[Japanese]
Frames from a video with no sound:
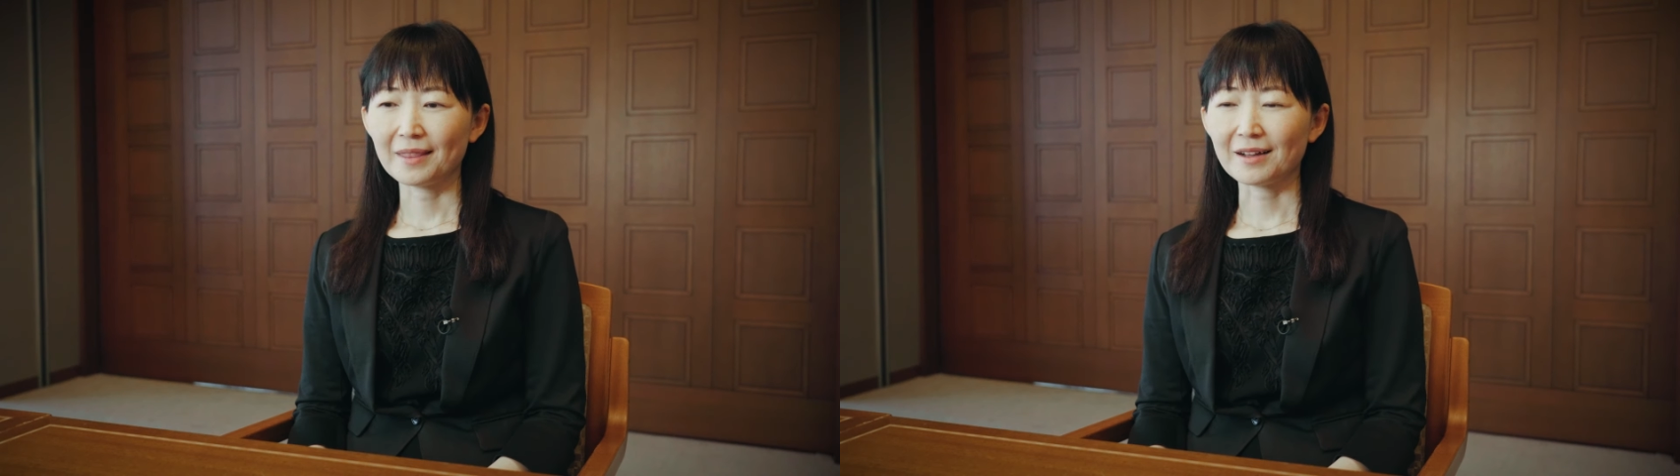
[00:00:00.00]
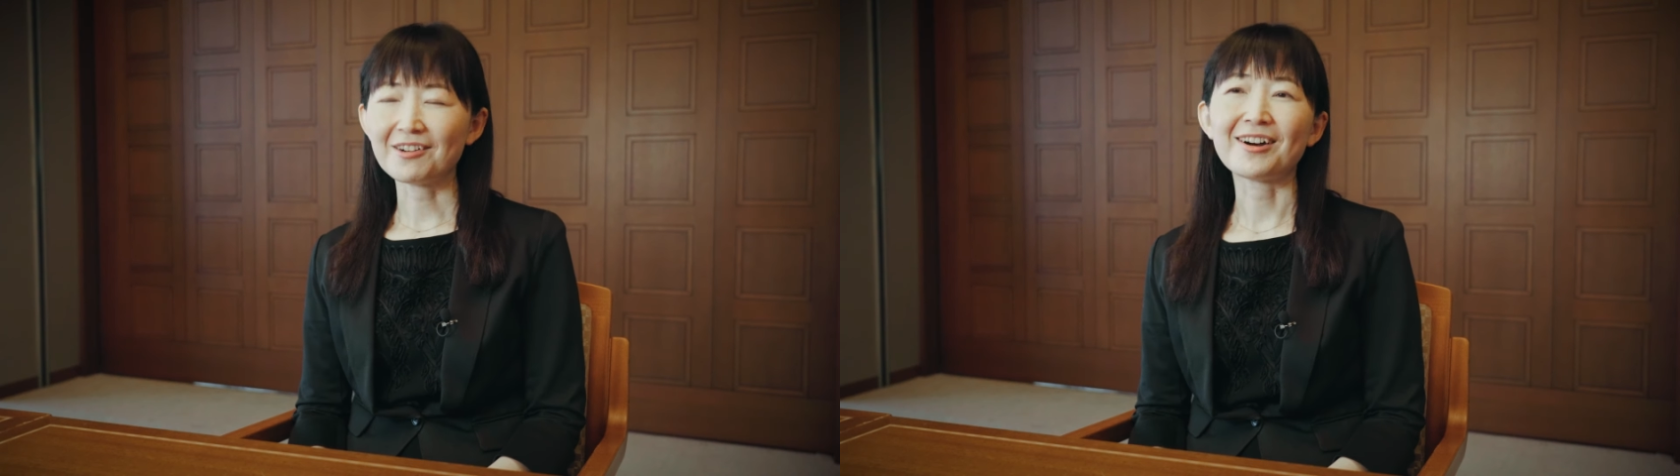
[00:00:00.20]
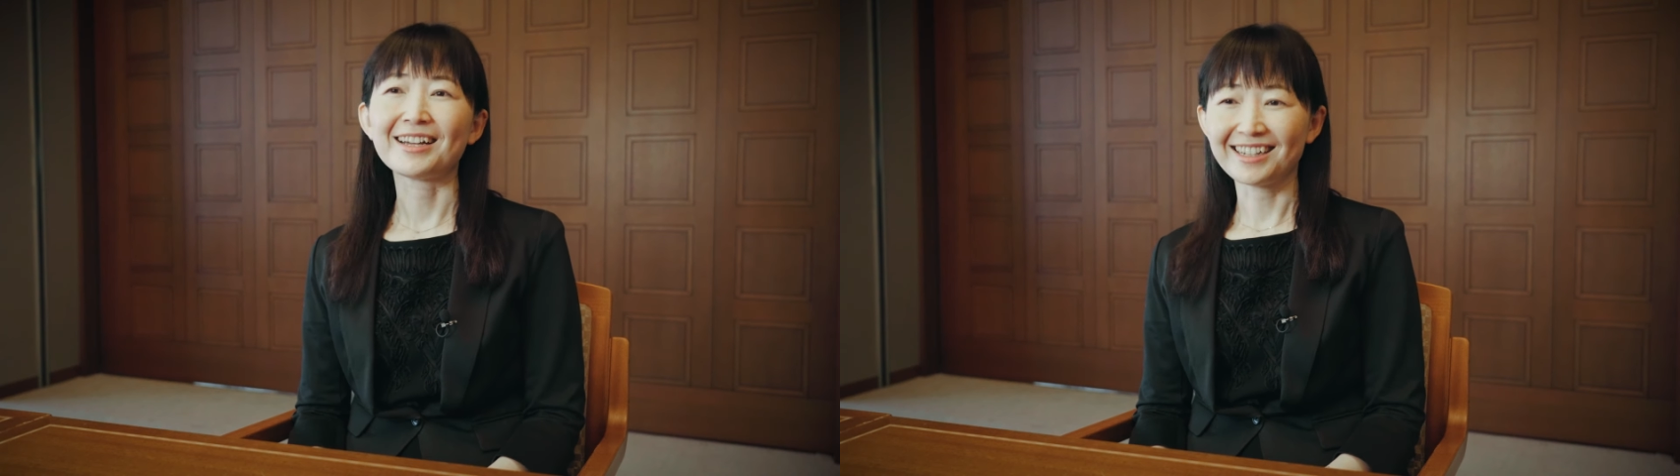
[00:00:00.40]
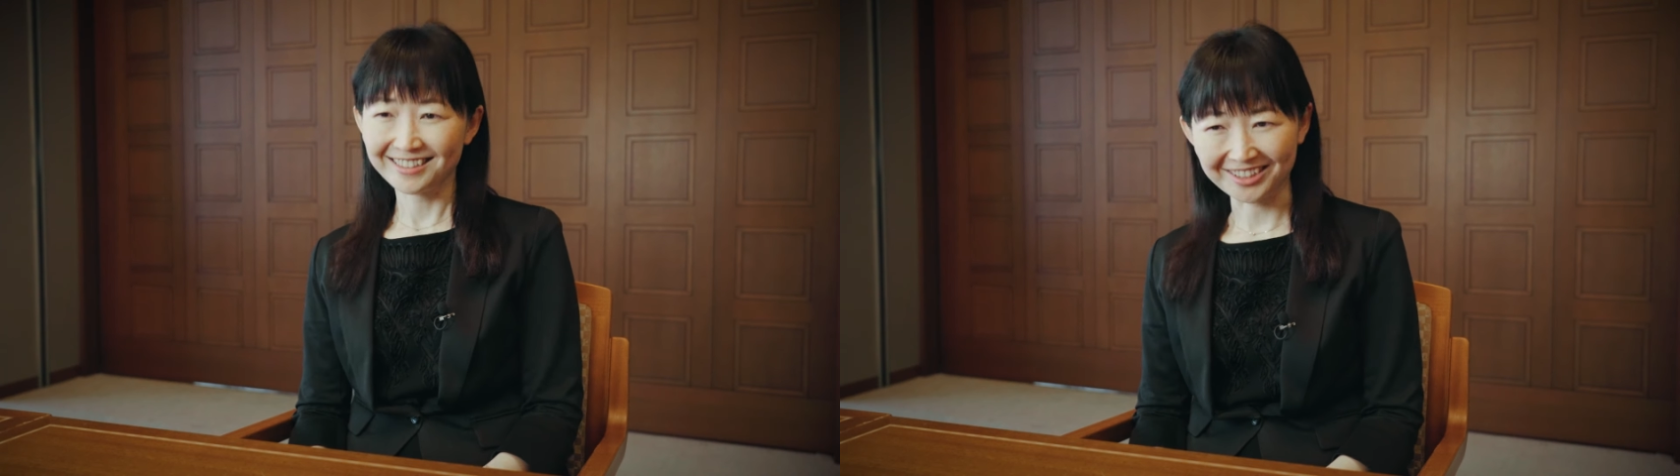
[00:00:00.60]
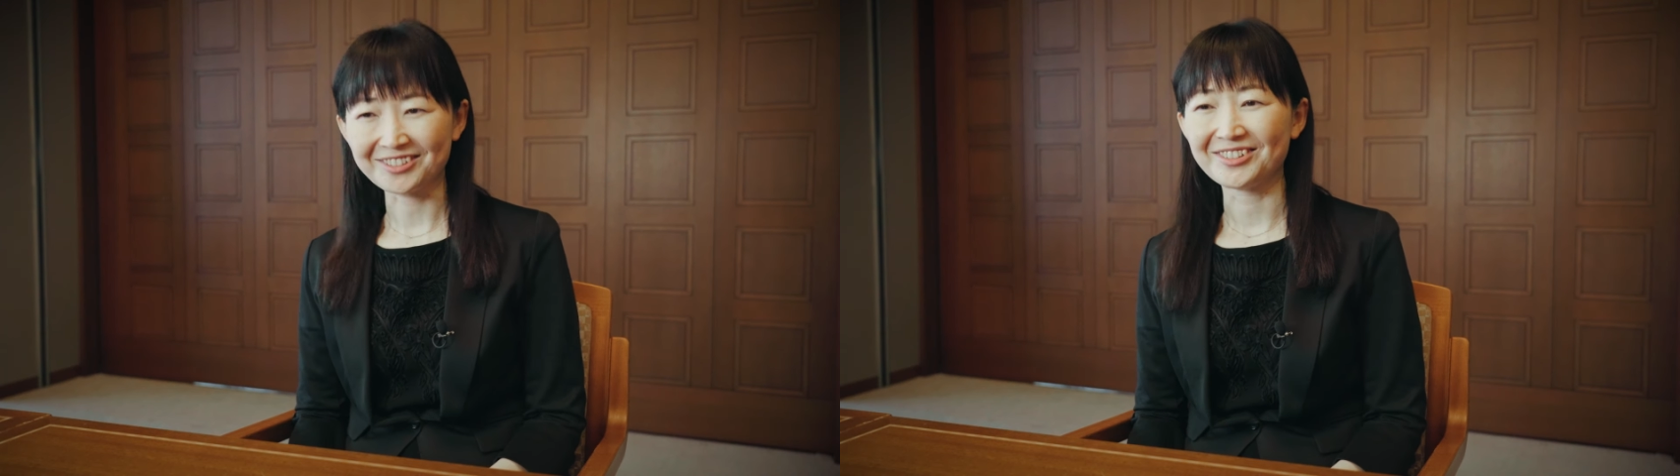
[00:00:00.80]
可愛らし
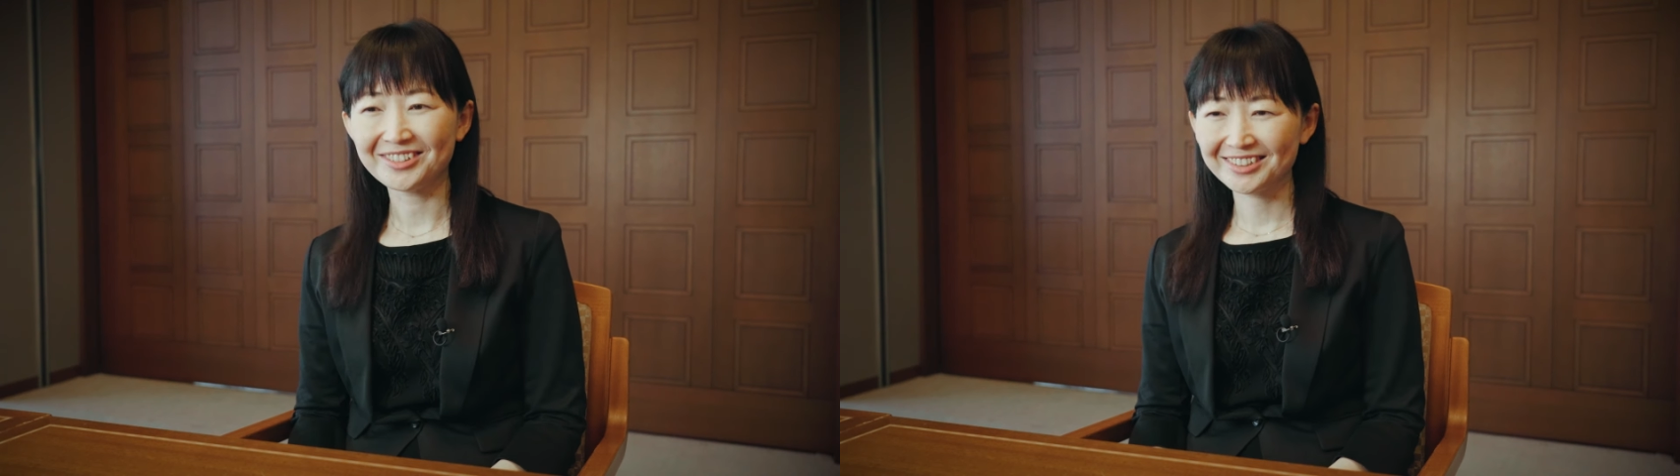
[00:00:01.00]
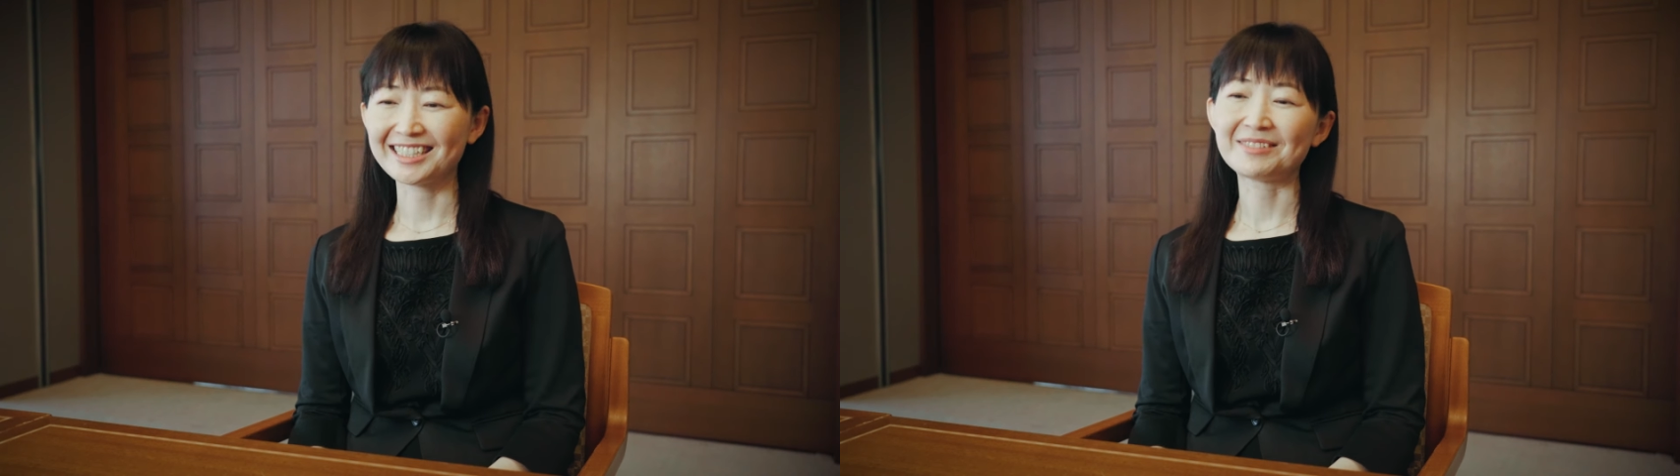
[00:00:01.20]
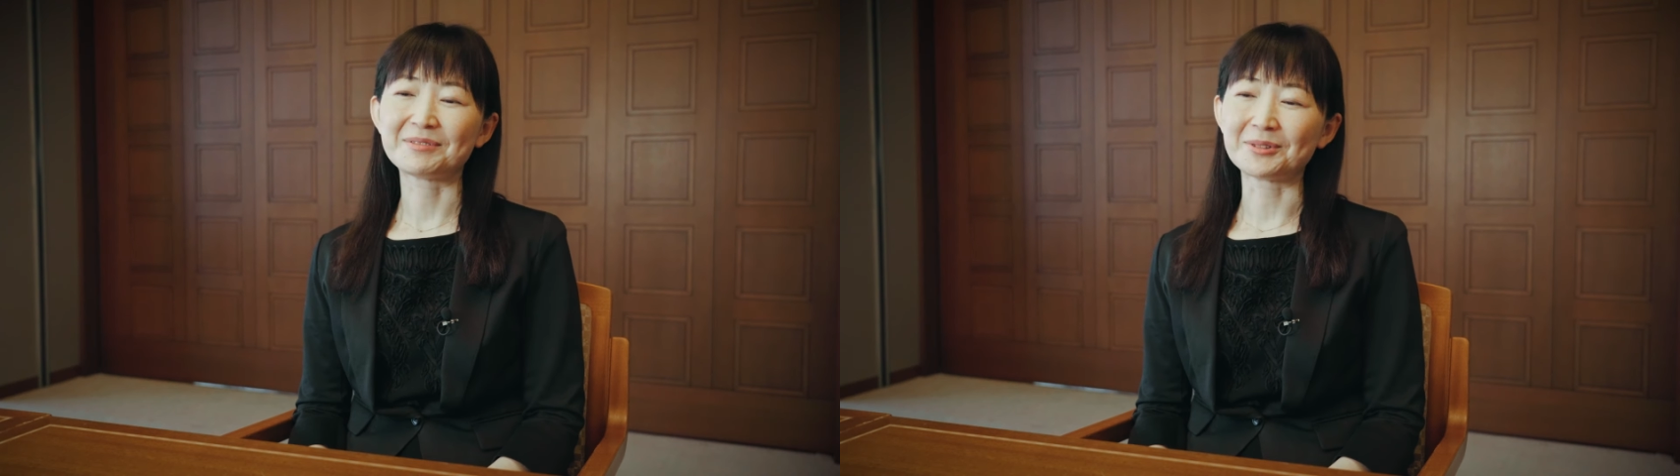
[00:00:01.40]
さと全部